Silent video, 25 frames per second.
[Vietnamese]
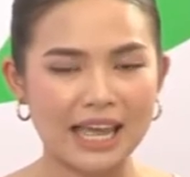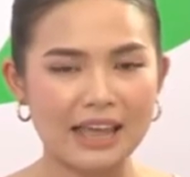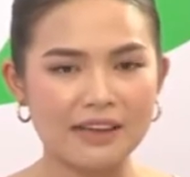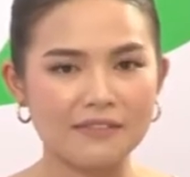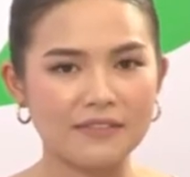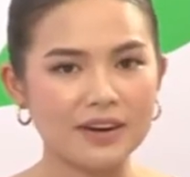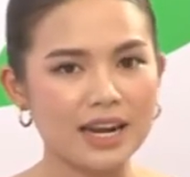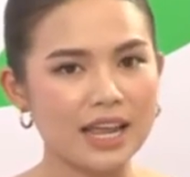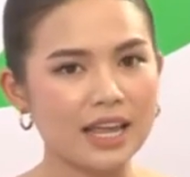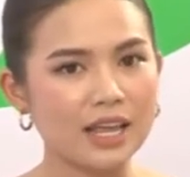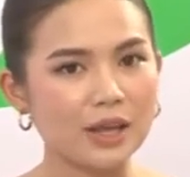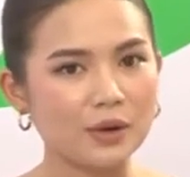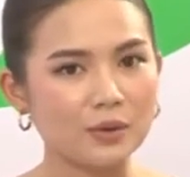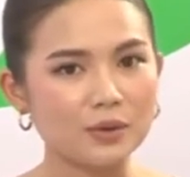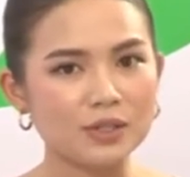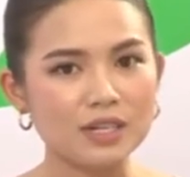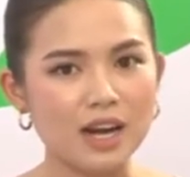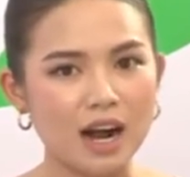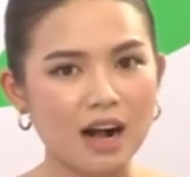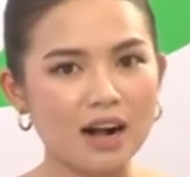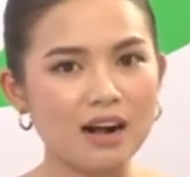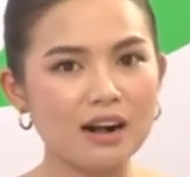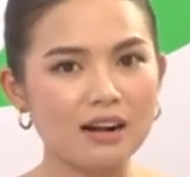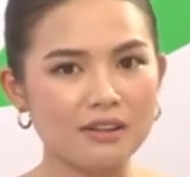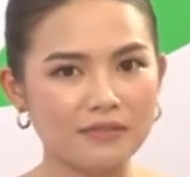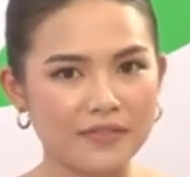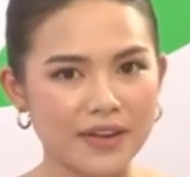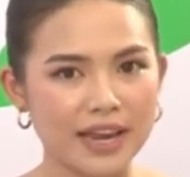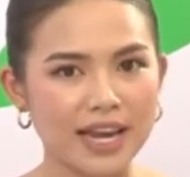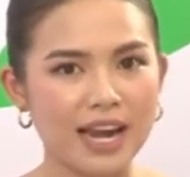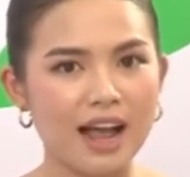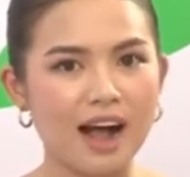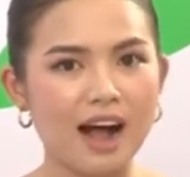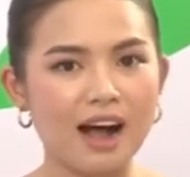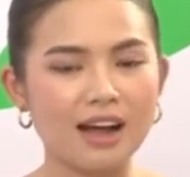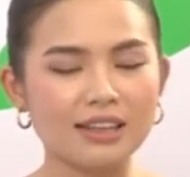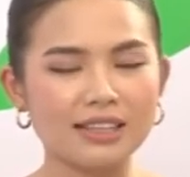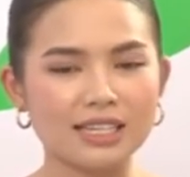Và để hiểu rõ hơn về
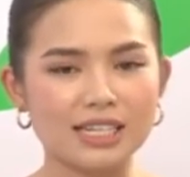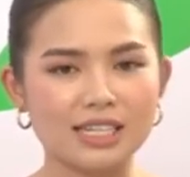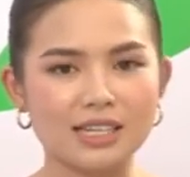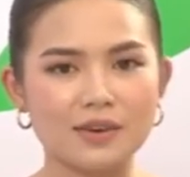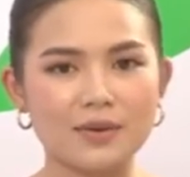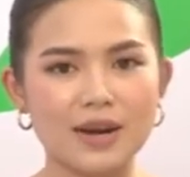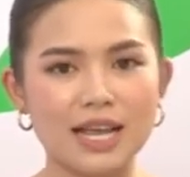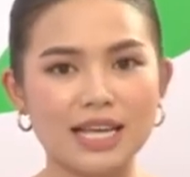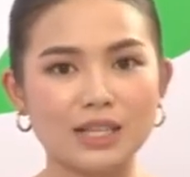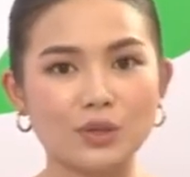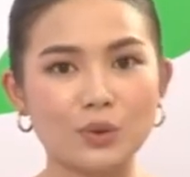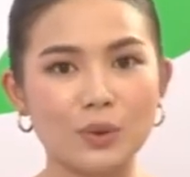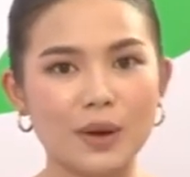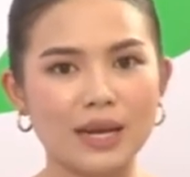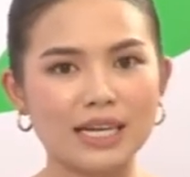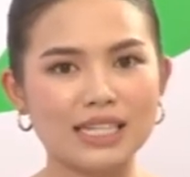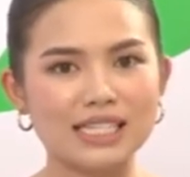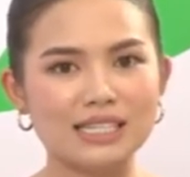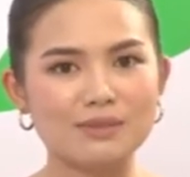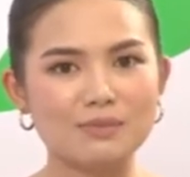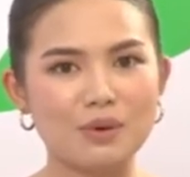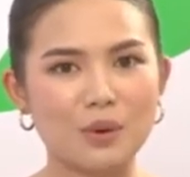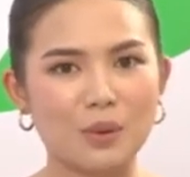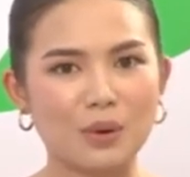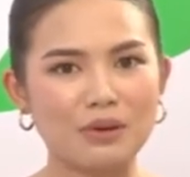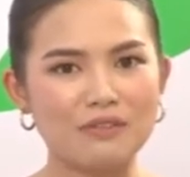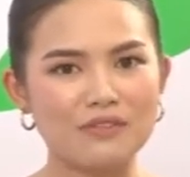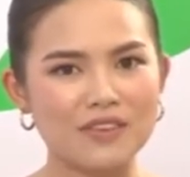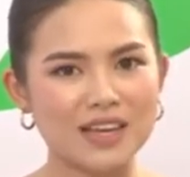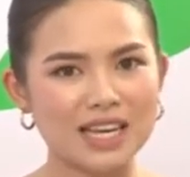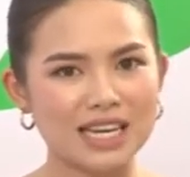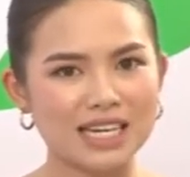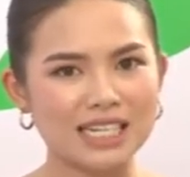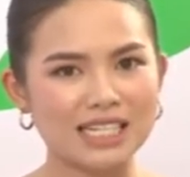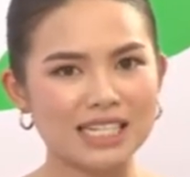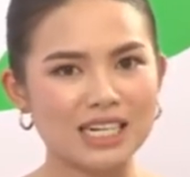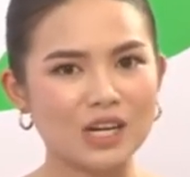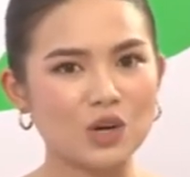nó thì sau đây Tuyết Anh xin mời quý
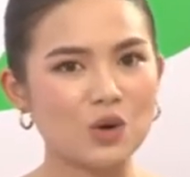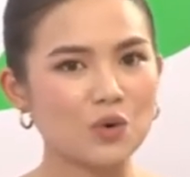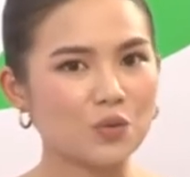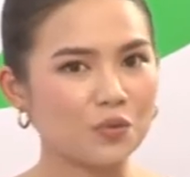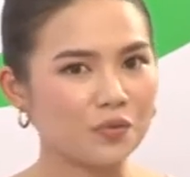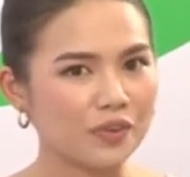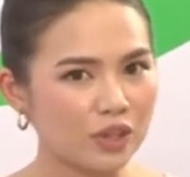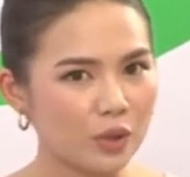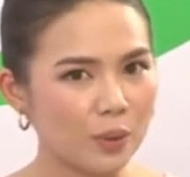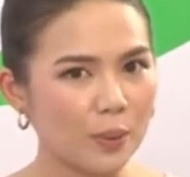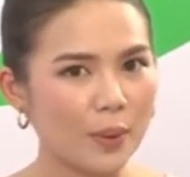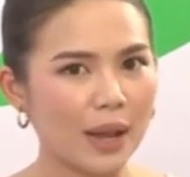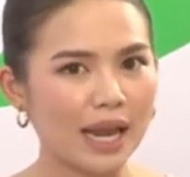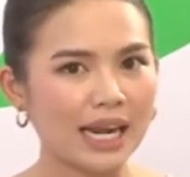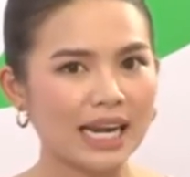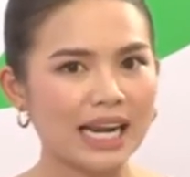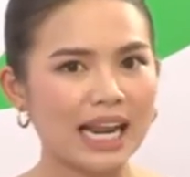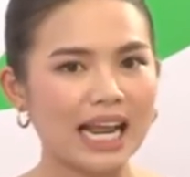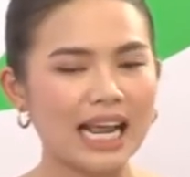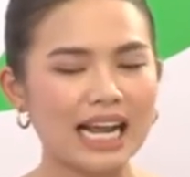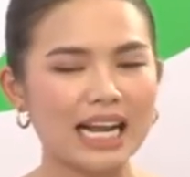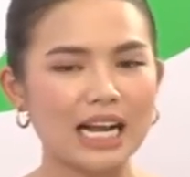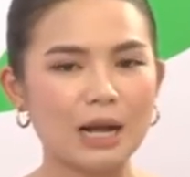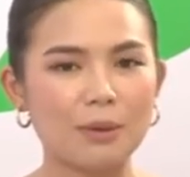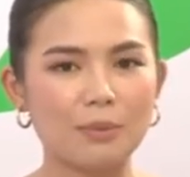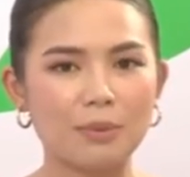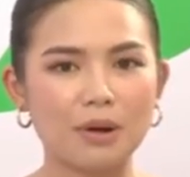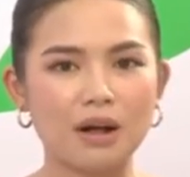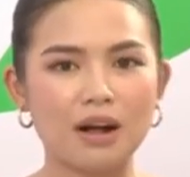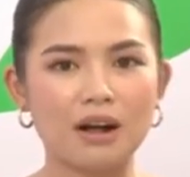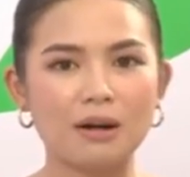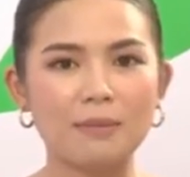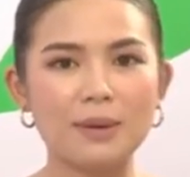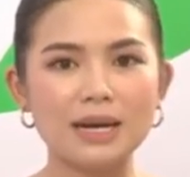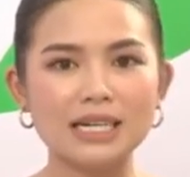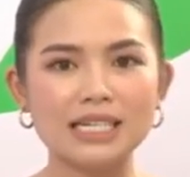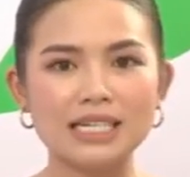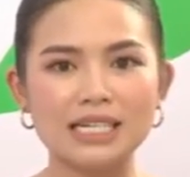vị sẽ cùng với Tuyết Anh gặp
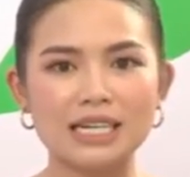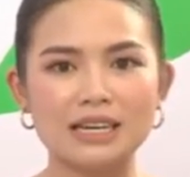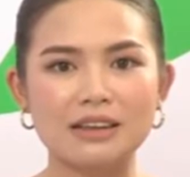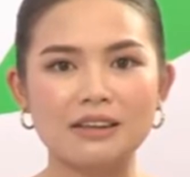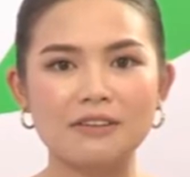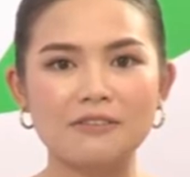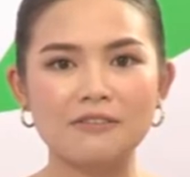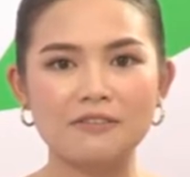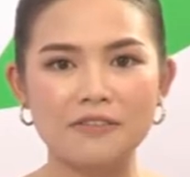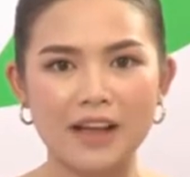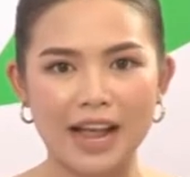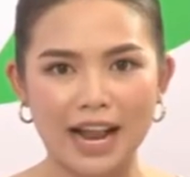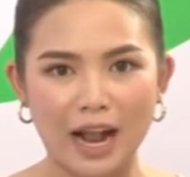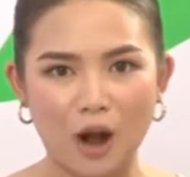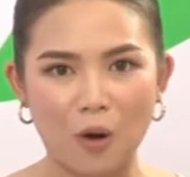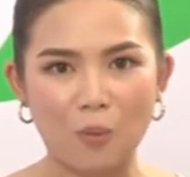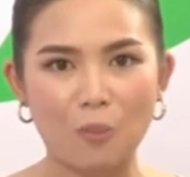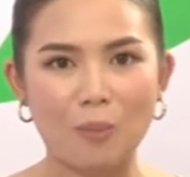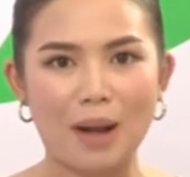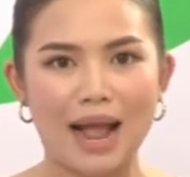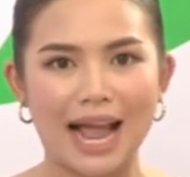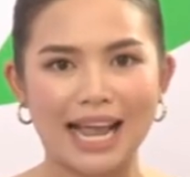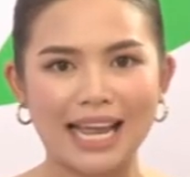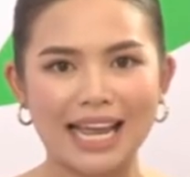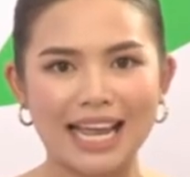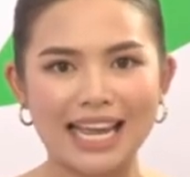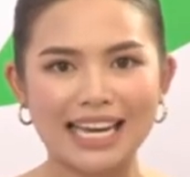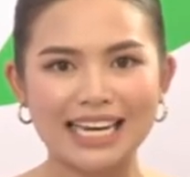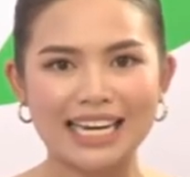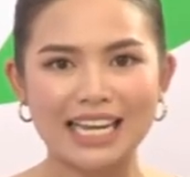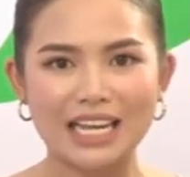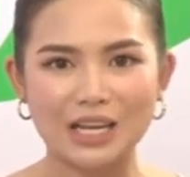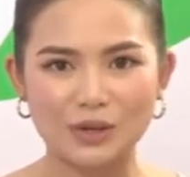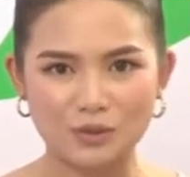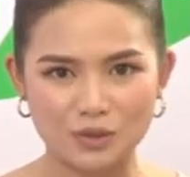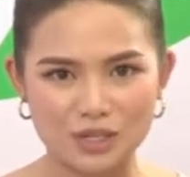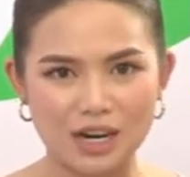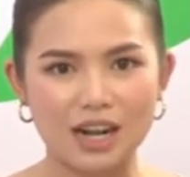gỡ bác sĩ Phan Hồng Mai để
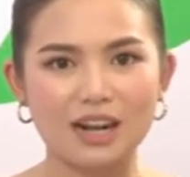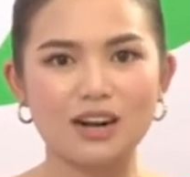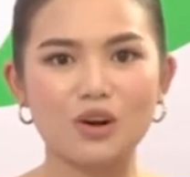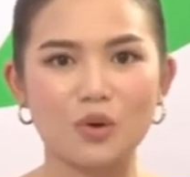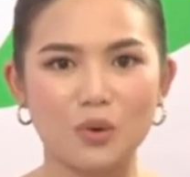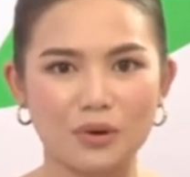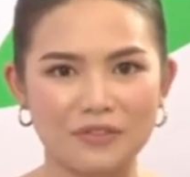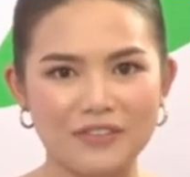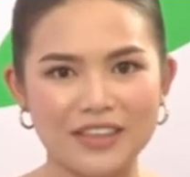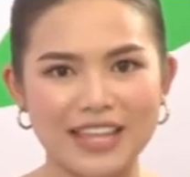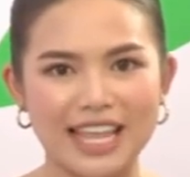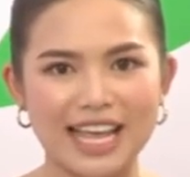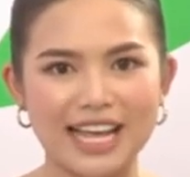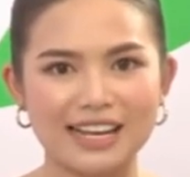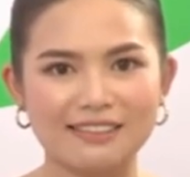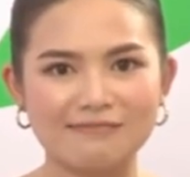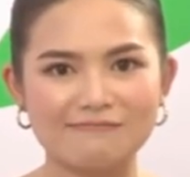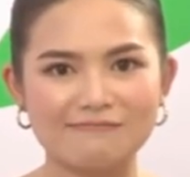hiểu rõ hơn quý vị nhé.